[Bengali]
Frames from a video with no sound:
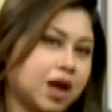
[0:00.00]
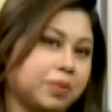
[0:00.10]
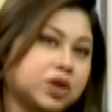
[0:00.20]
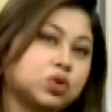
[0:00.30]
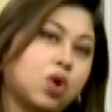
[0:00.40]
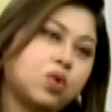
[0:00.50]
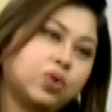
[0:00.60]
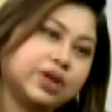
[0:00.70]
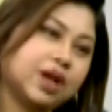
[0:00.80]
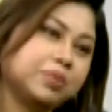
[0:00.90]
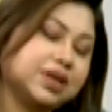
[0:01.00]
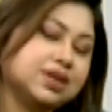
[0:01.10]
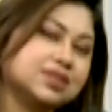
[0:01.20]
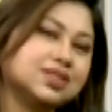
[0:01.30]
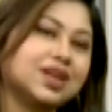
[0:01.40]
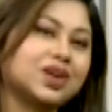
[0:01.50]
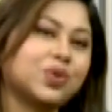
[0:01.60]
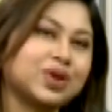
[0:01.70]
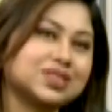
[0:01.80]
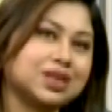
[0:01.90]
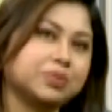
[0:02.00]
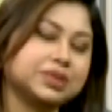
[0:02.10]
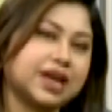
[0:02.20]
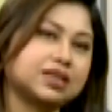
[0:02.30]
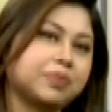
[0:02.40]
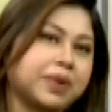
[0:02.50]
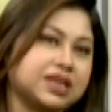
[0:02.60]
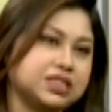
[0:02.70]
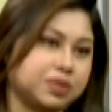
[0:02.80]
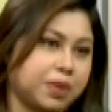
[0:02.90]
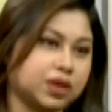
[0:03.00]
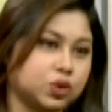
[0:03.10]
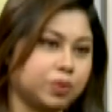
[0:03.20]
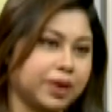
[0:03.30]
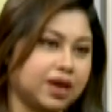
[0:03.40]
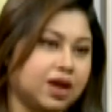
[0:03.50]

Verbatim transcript: বাট তখনই আমি সিলেক্ট করেছিলাম যে একটা পেজের মাধ্যমে